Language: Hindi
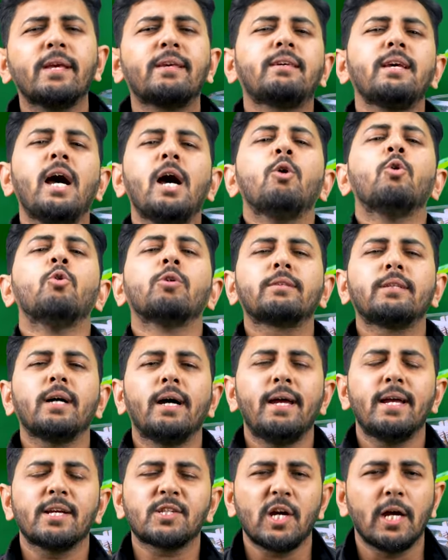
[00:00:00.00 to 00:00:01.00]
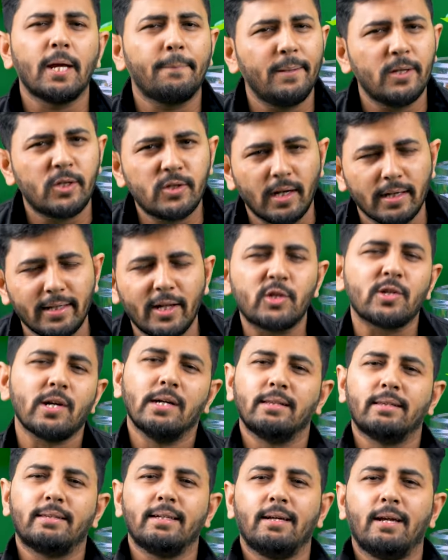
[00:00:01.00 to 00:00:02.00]
ये क्या होता है एस चलिए
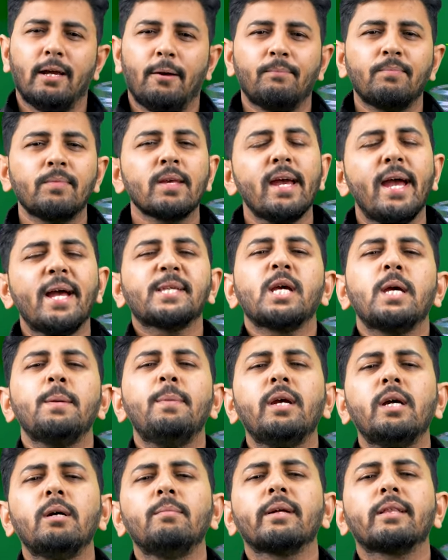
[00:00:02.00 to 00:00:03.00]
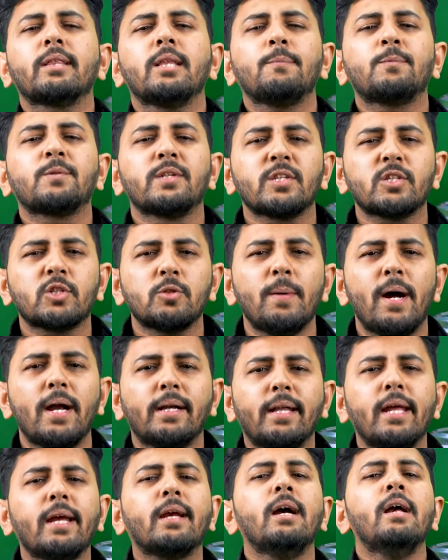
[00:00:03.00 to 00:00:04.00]
जानते हैं एस का मतलब
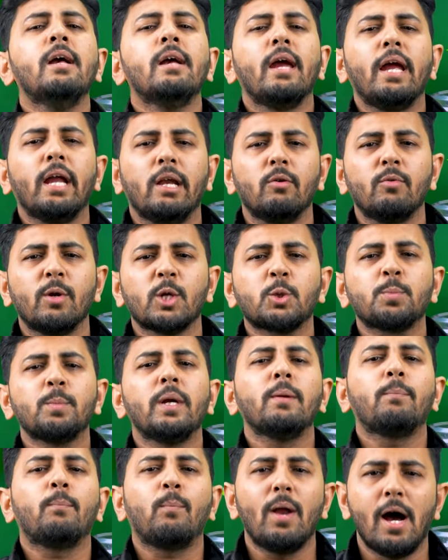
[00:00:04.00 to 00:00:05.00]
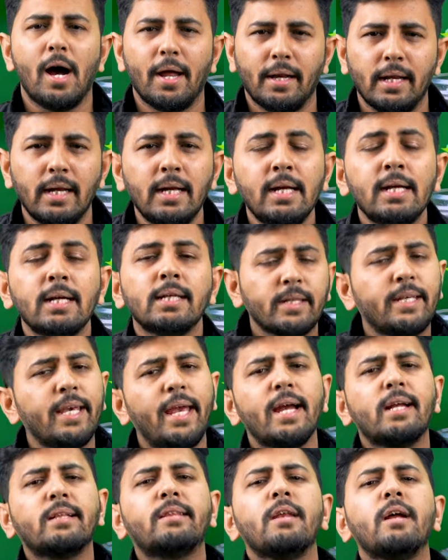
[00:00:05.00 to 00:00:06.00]
सिस्टमैटिक इन्वेस्टमेंट प्लान
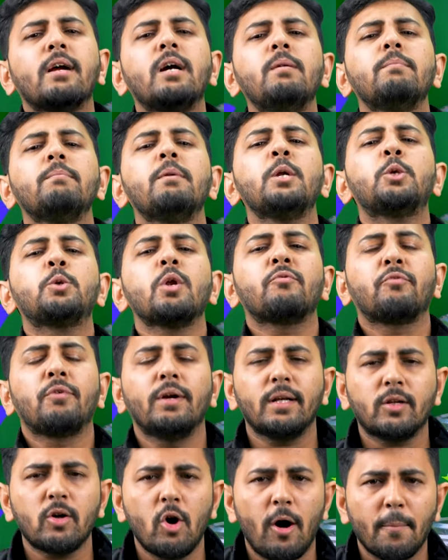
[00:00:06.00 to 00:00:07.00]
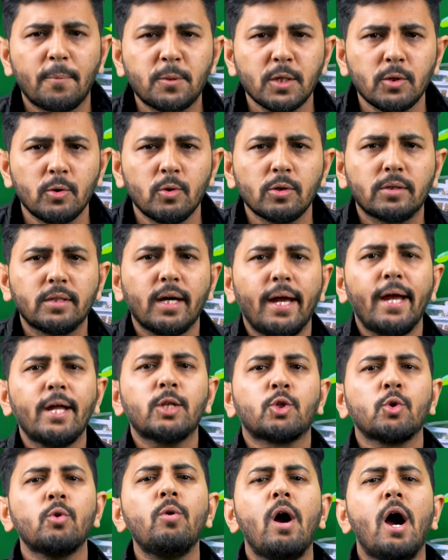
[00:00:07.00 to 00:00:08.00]
ये एक तरह का म्यूचुअल फंड का ऑप्शन होता है
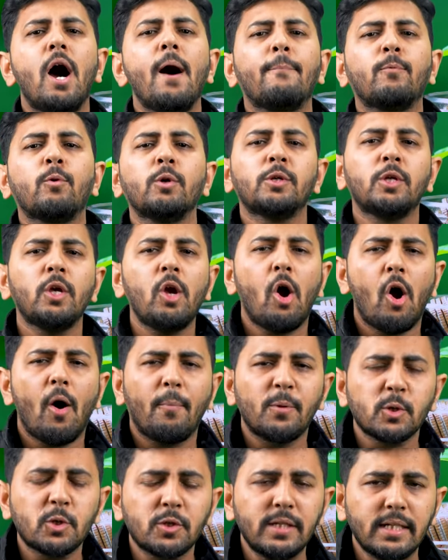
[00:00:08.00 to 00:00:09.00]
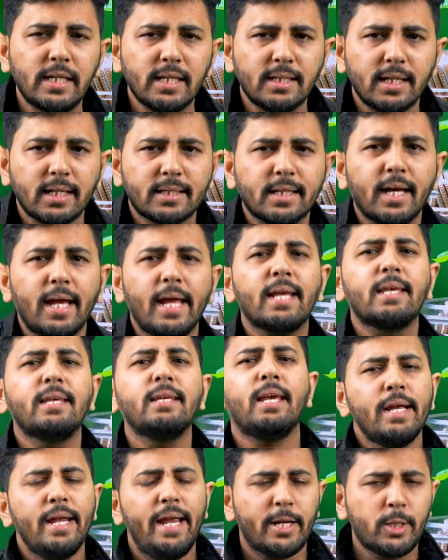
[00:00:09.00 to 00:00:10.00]
जो आपको ये अपॉर्चुनिटी देता है
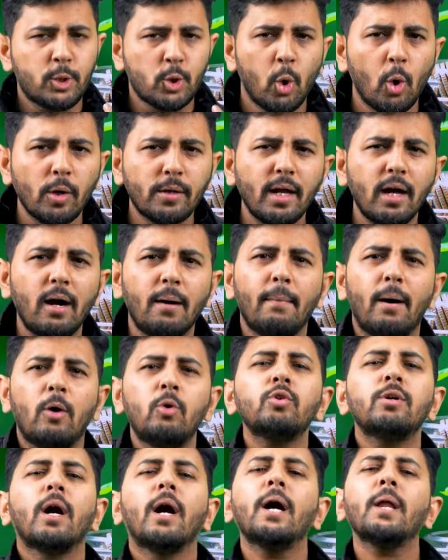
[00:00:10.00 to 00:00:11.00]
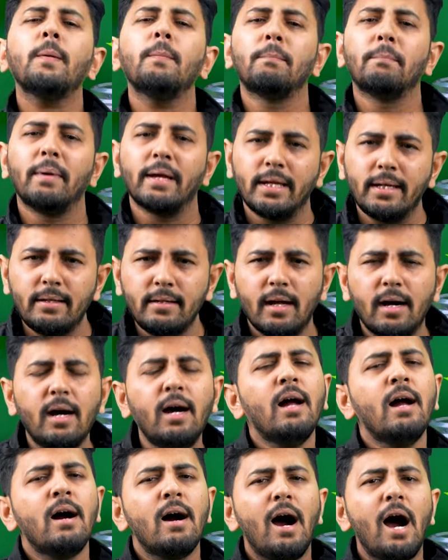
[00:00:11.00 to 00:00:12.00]
कि एक छोटा अमाउंट हर महीना
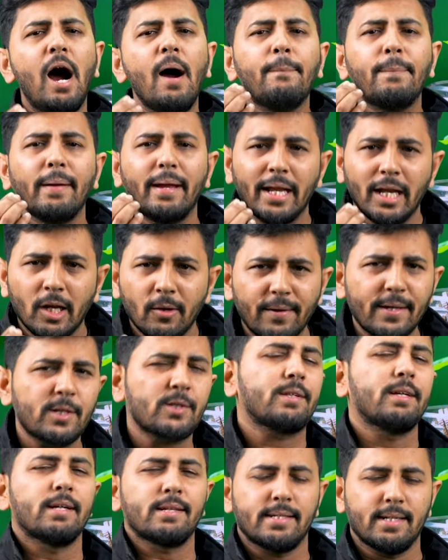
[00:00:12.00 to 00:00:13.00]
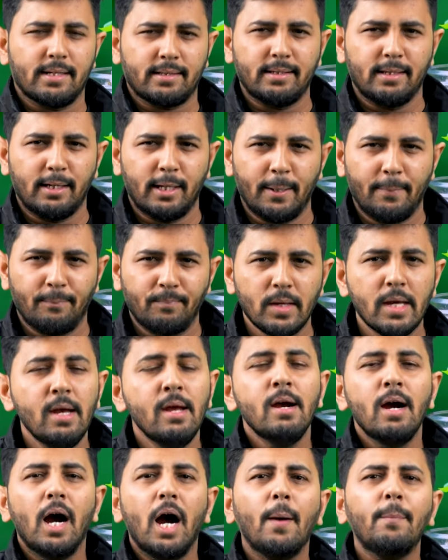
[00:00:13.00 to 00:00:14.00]
आप इन्वेस्ट कर सकते हैं
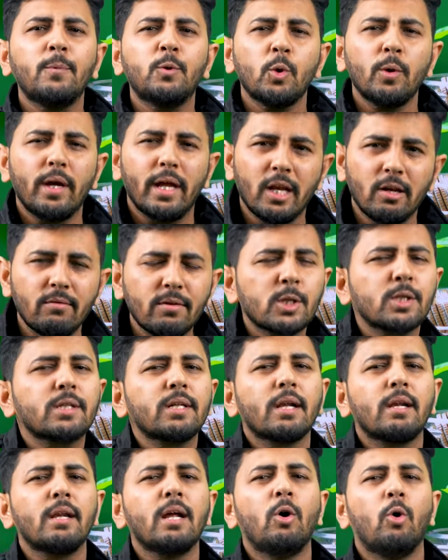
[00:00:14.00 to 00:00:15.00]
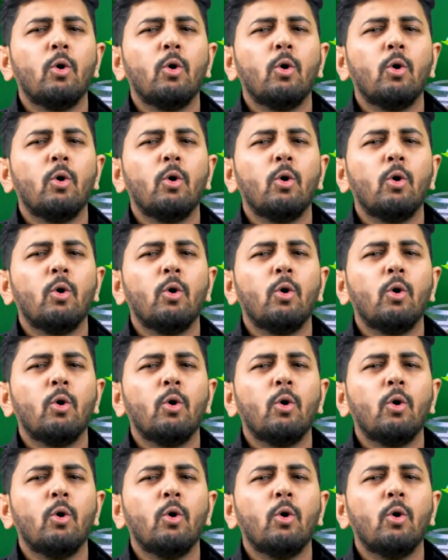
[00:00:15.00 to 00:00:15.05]
अब जो इन्वेस्ट करना